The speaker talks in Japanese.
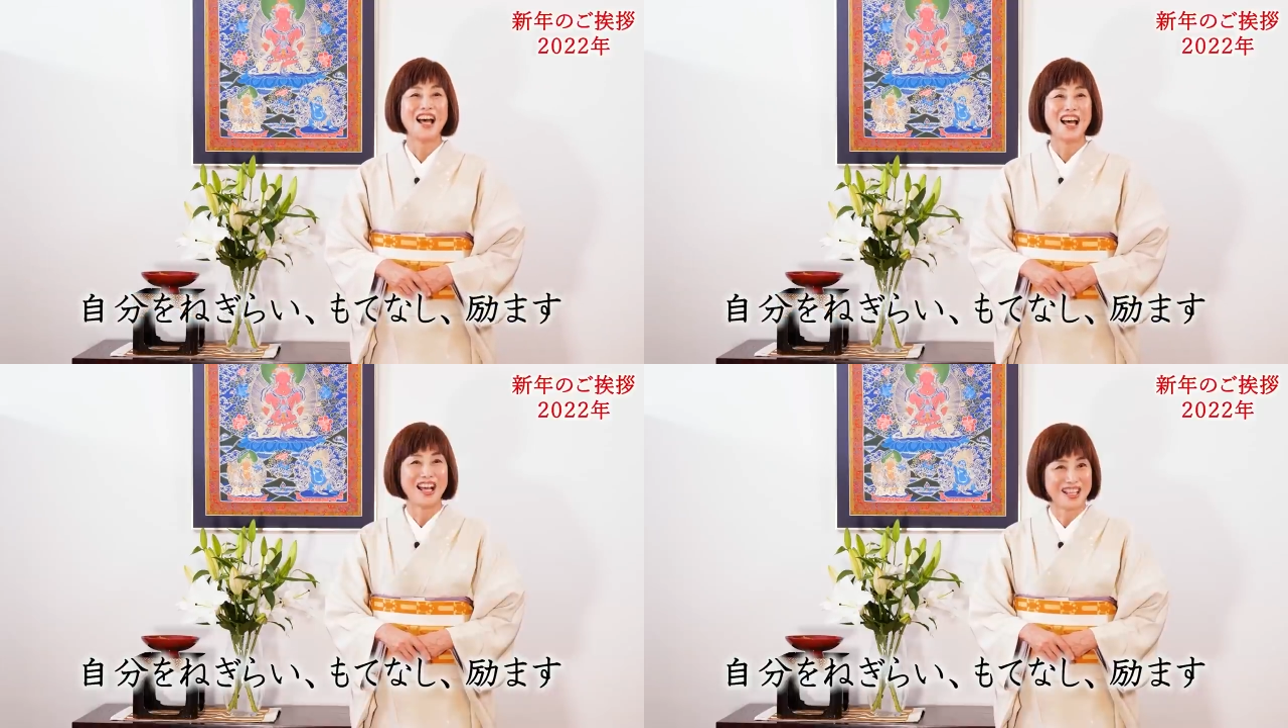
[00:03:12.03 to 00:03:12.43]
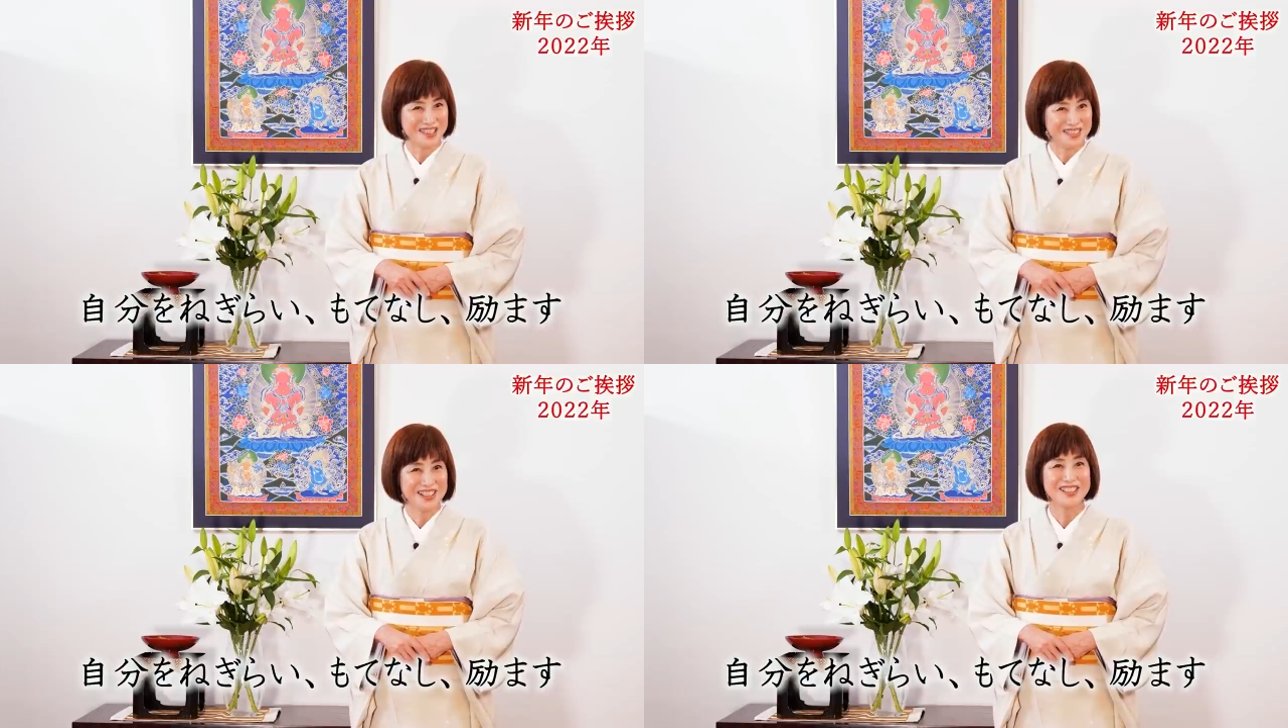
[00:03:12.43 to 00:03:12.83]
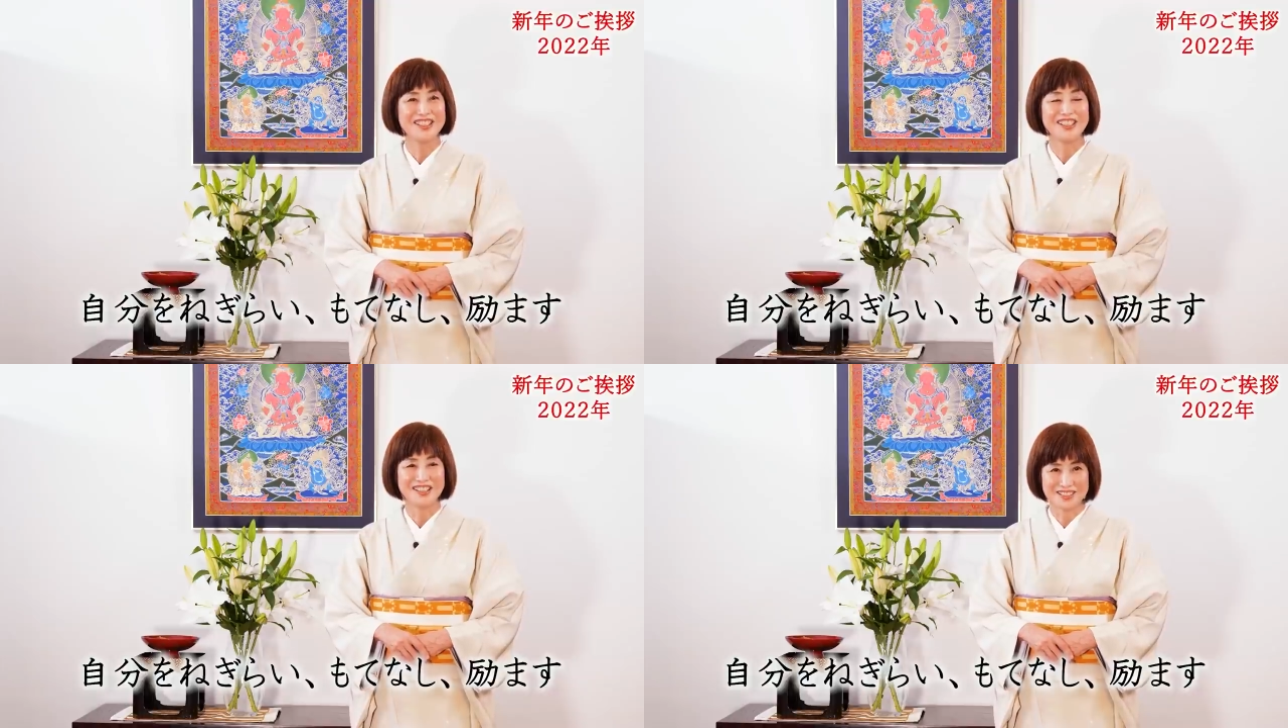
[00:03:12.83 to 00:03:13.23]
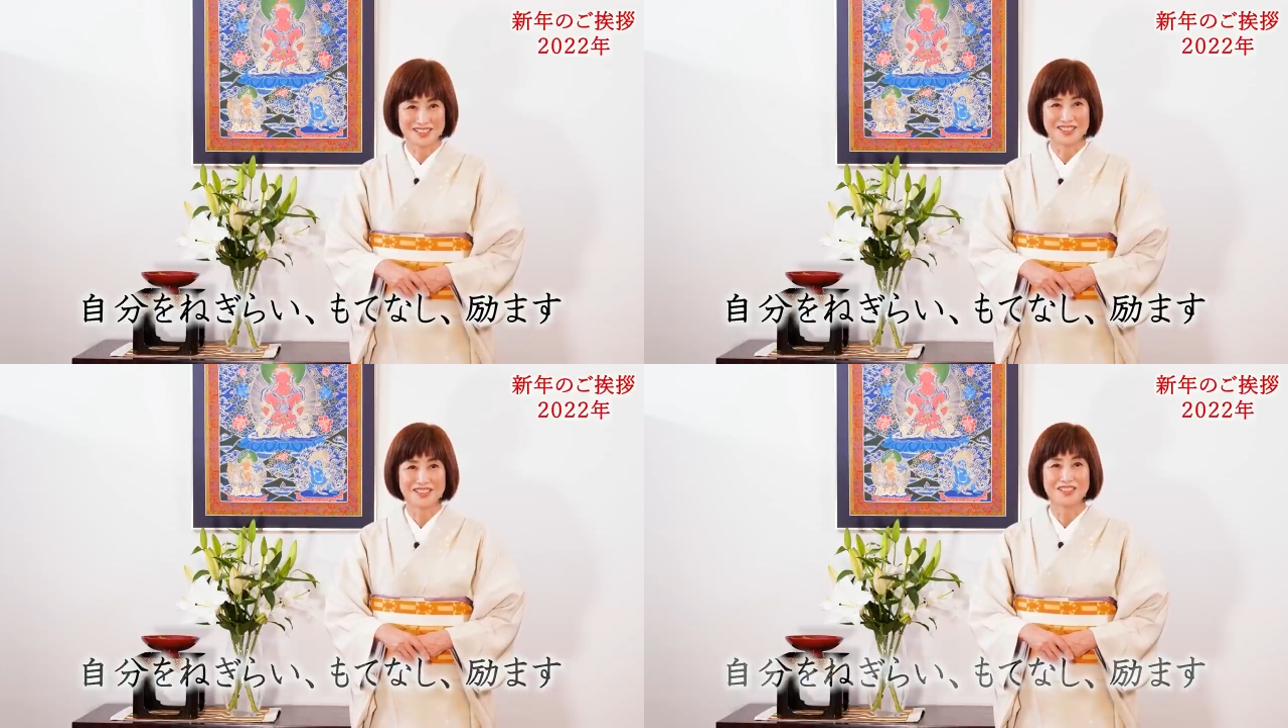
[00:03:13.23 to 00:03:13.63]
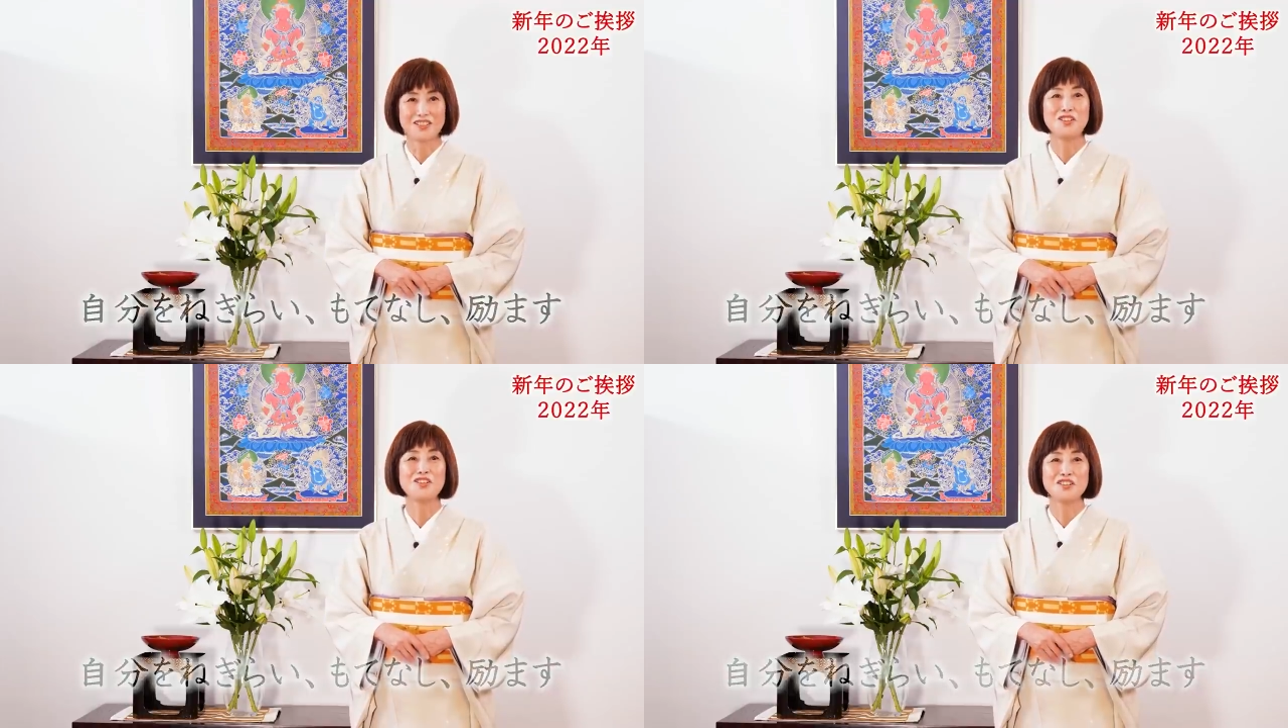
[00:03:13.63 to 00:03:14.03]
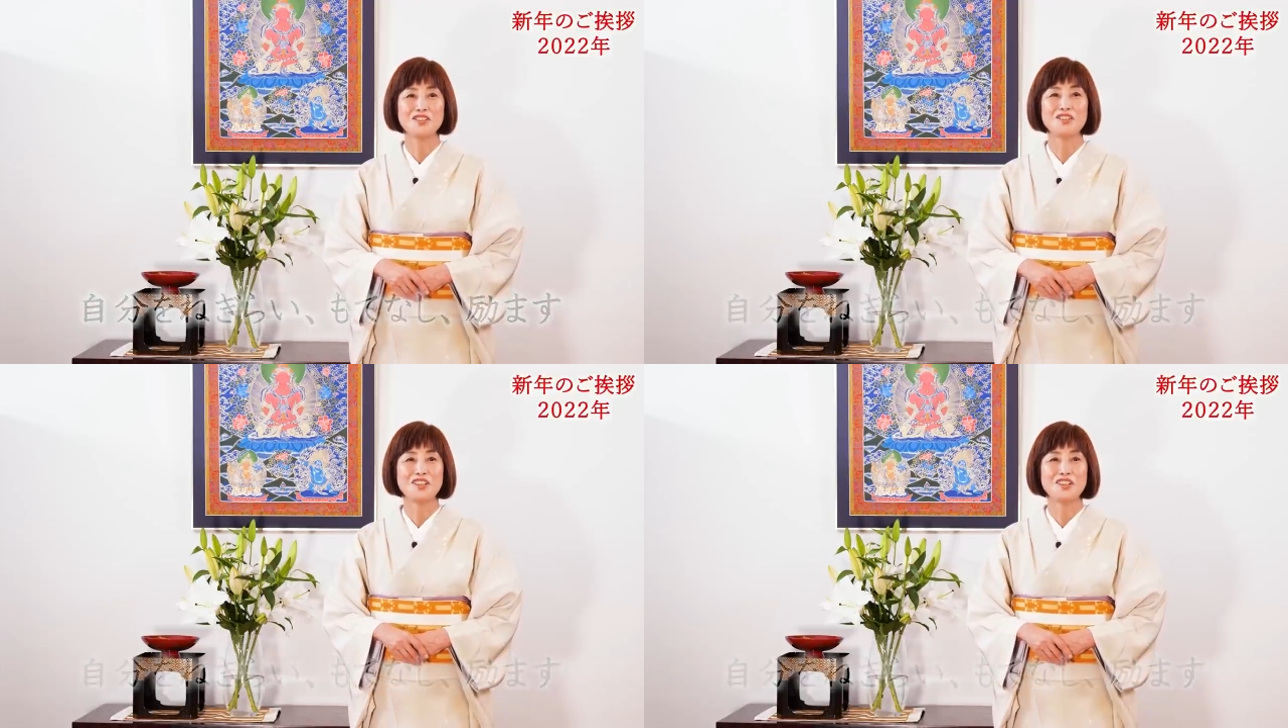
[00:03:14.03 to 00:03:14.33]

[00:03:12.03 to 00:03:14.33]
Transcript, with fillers: 励ましていくという、